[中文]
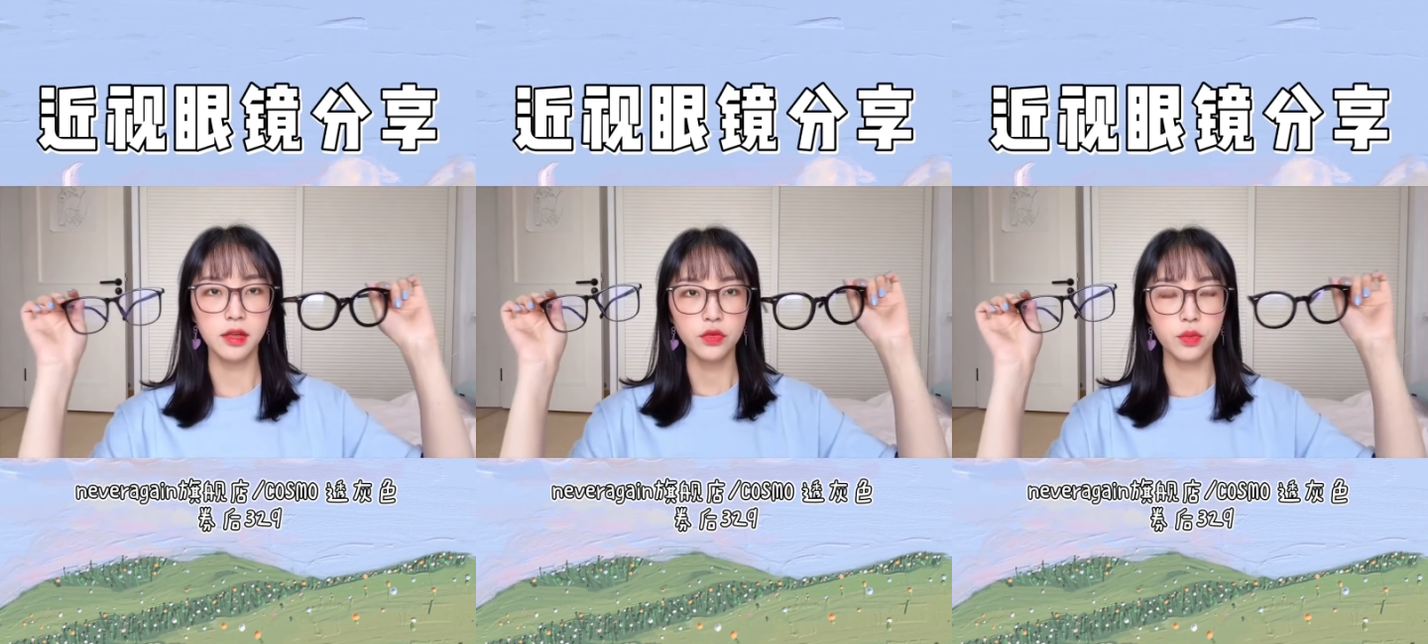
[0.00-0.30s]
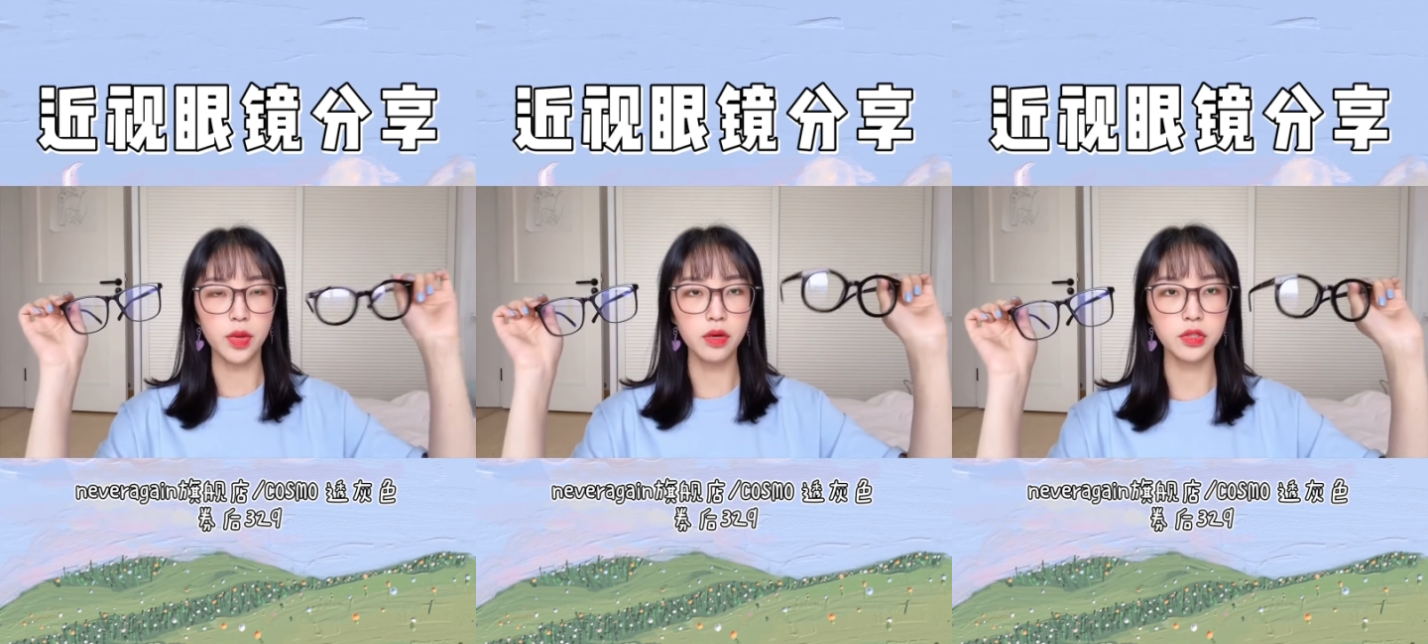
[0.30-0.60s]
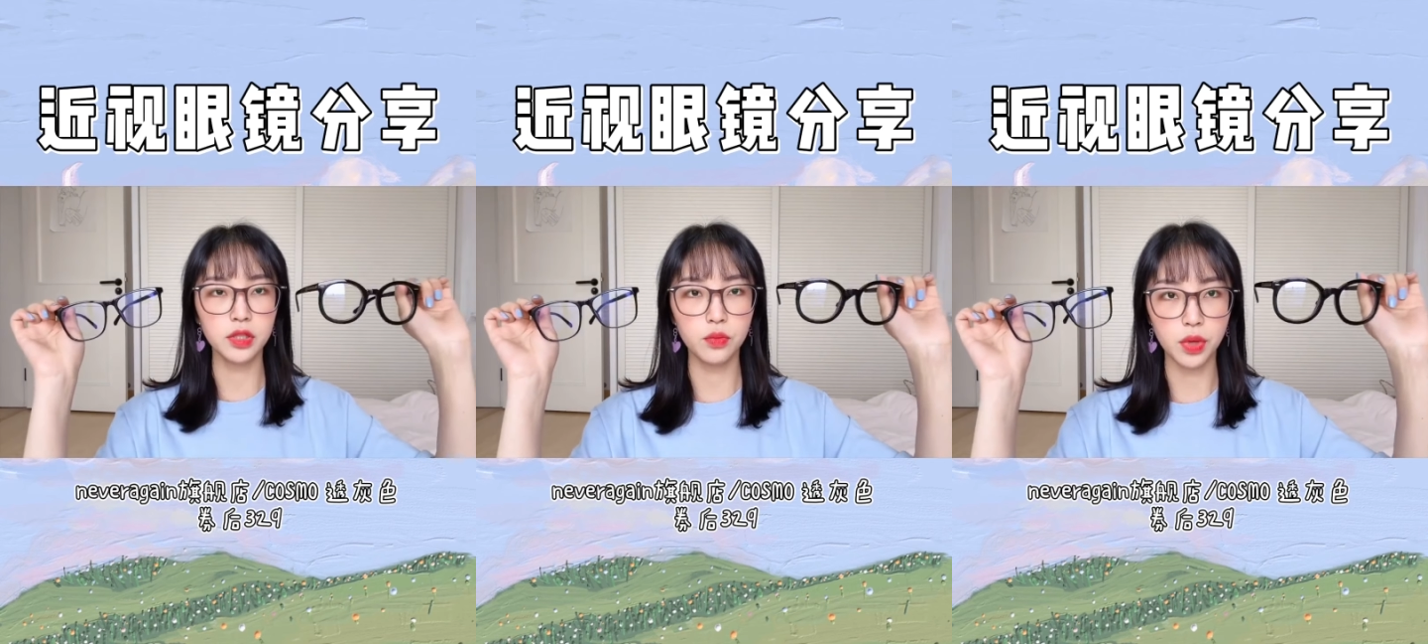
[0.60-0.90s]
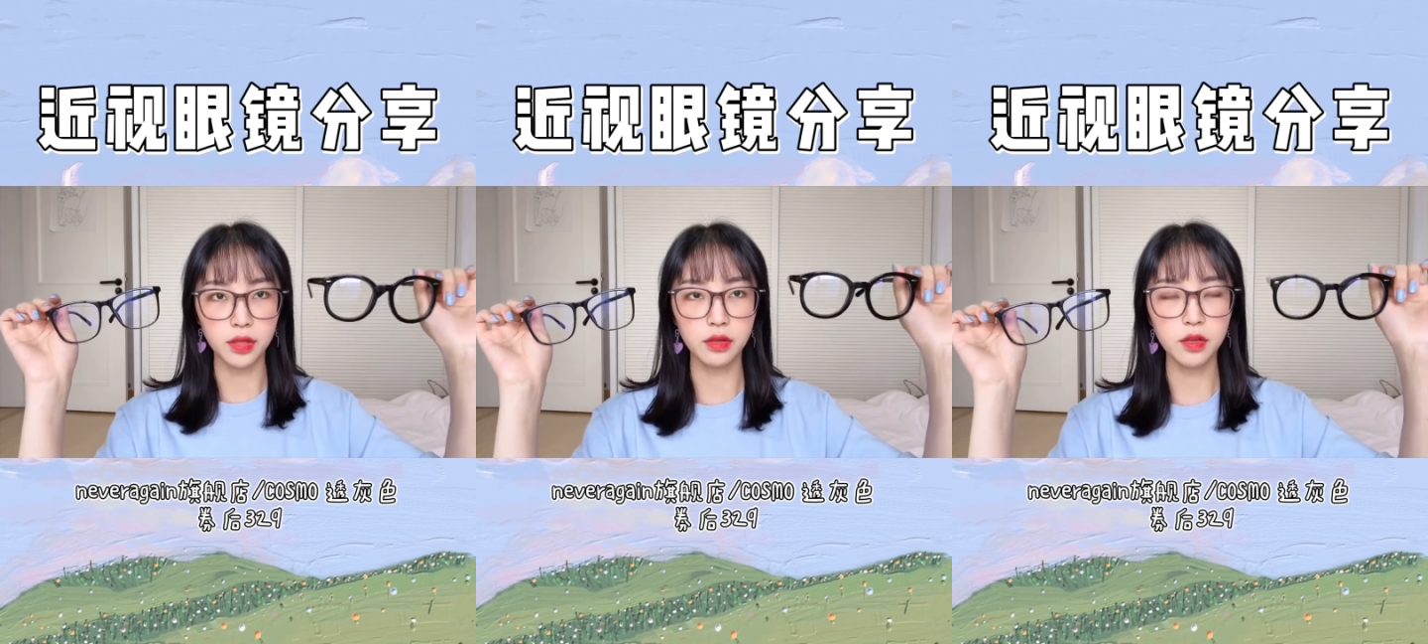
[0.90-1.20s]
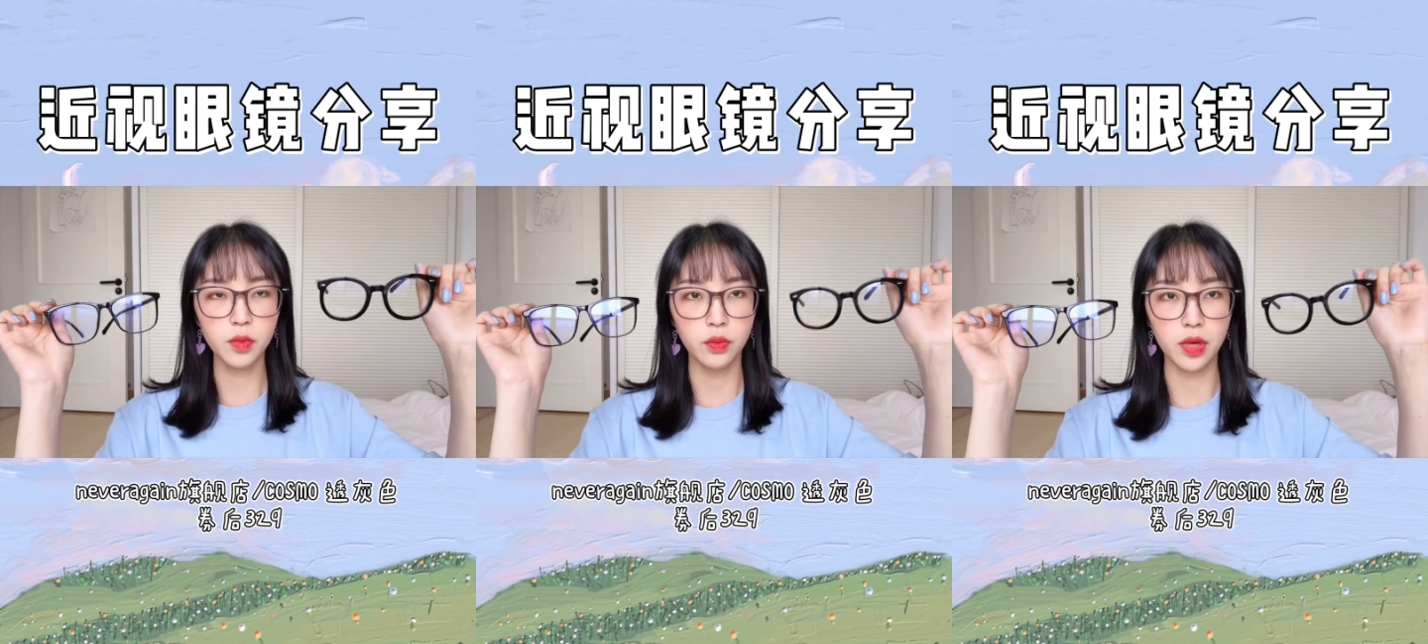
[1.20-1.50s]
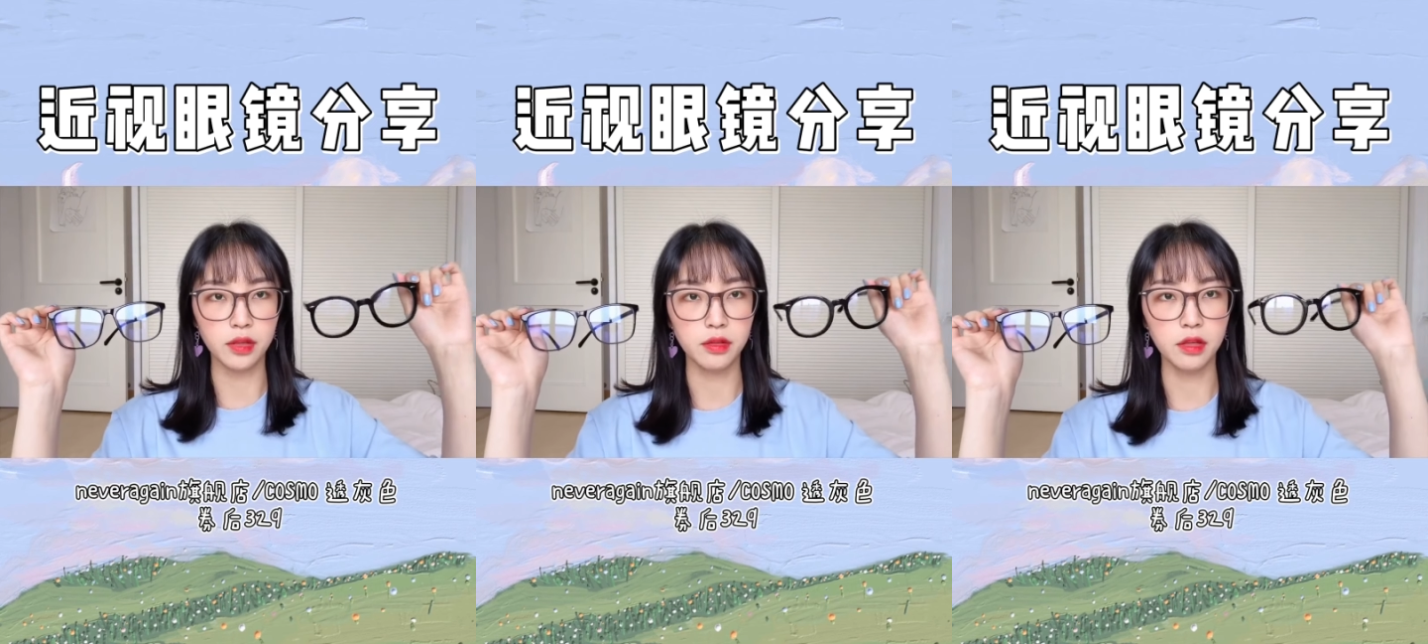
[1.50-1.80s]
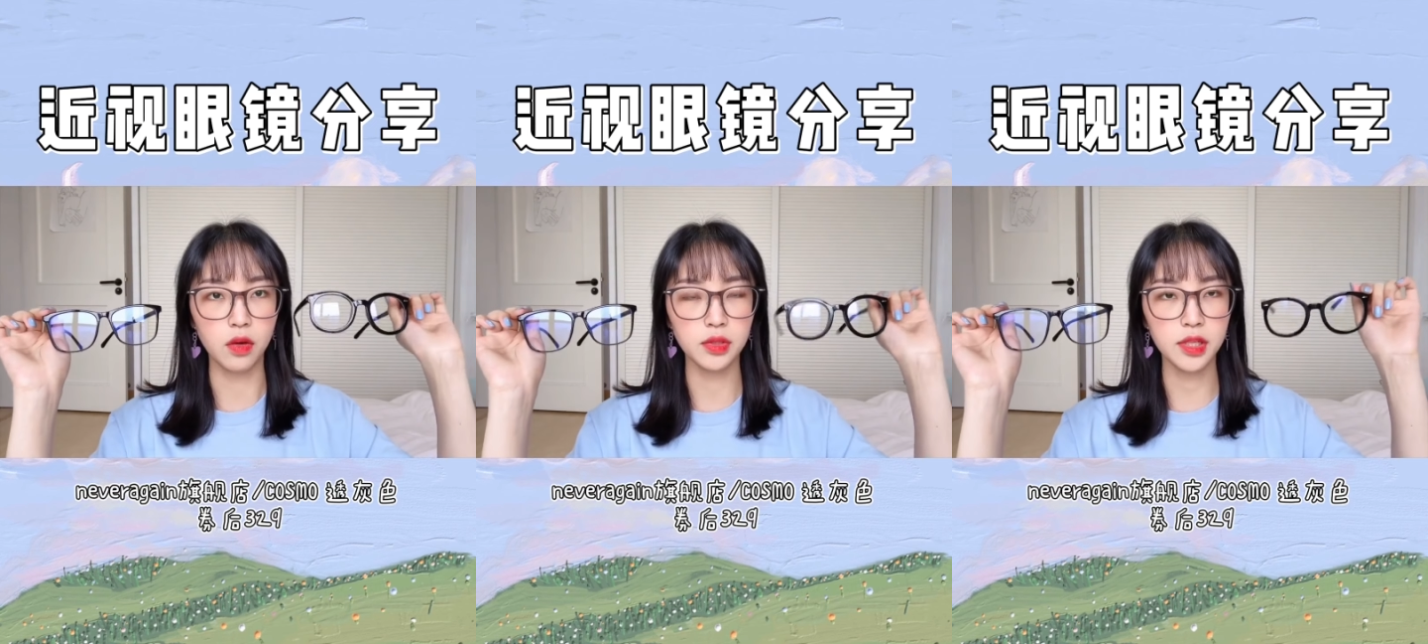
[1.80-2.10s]
就没有这个圆的那么圆，
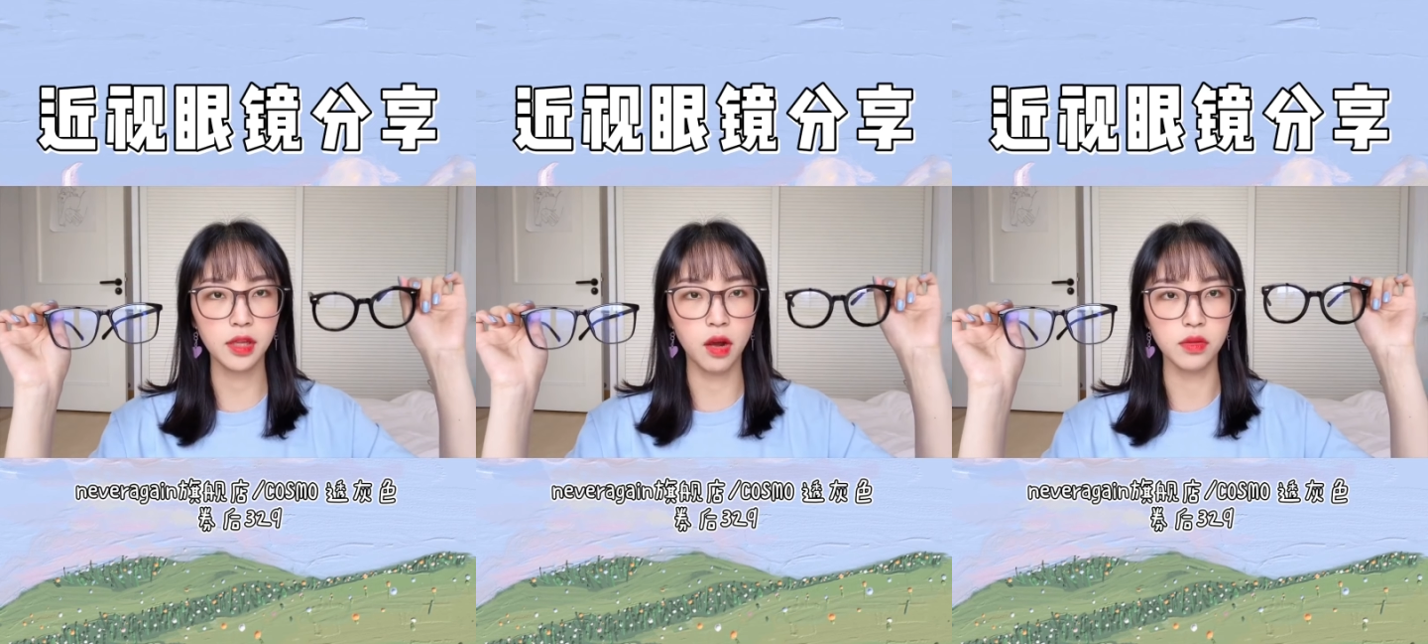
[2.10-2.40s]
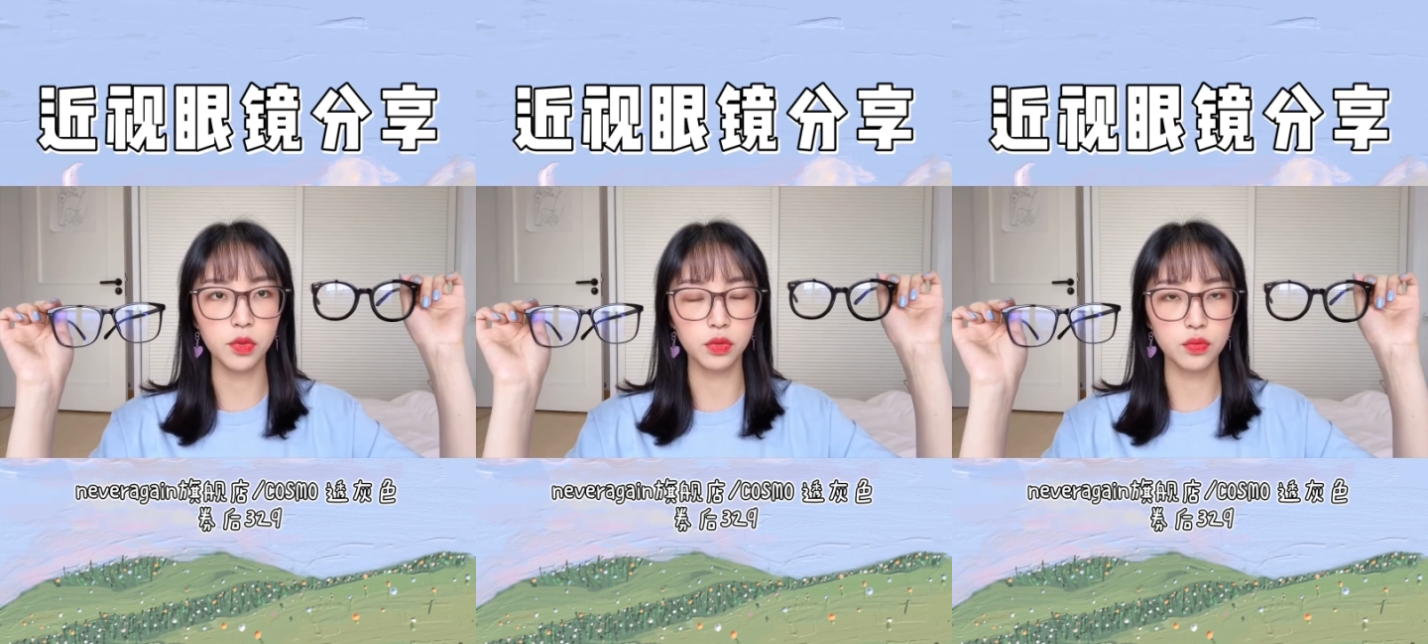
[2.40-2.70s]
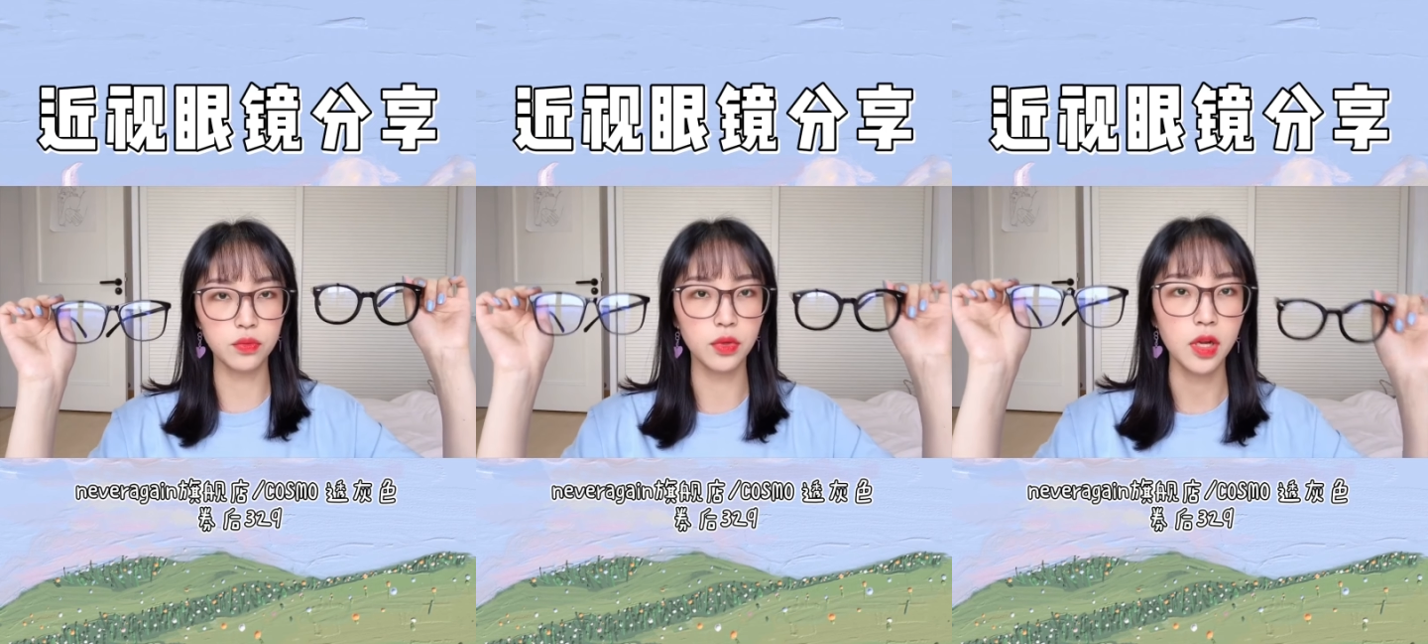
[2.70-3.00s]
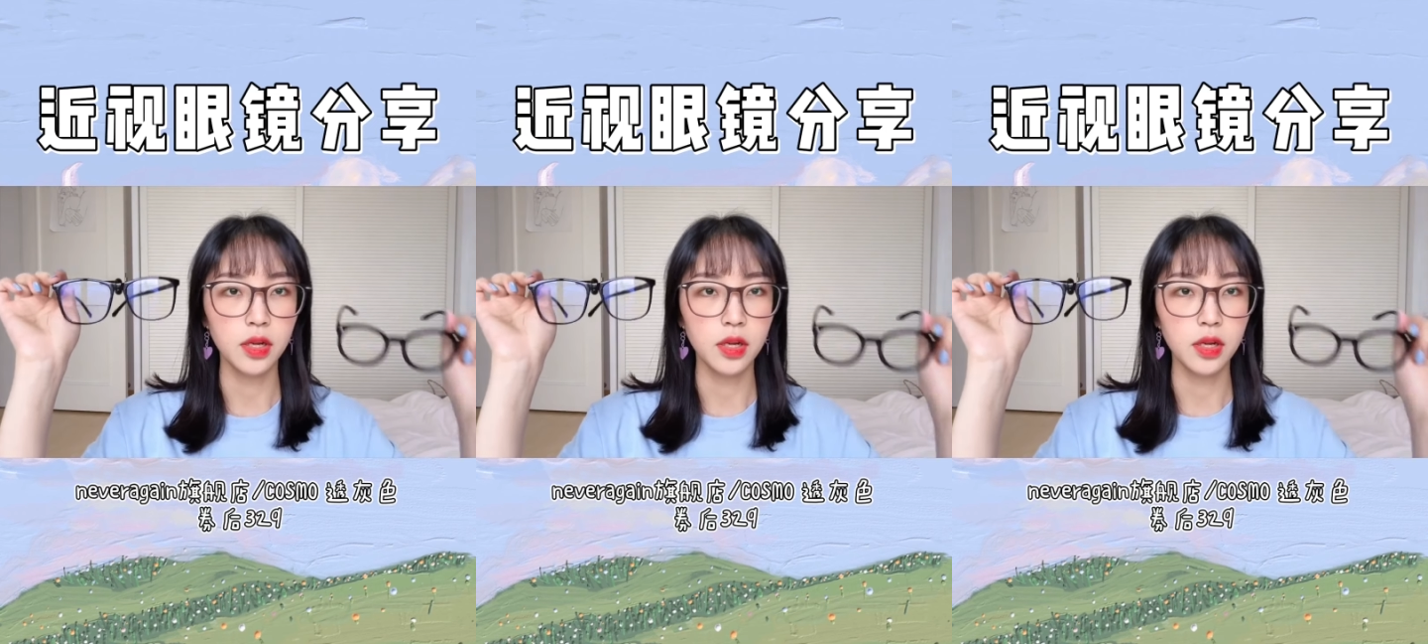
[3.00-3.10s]
然后线条那么的粗，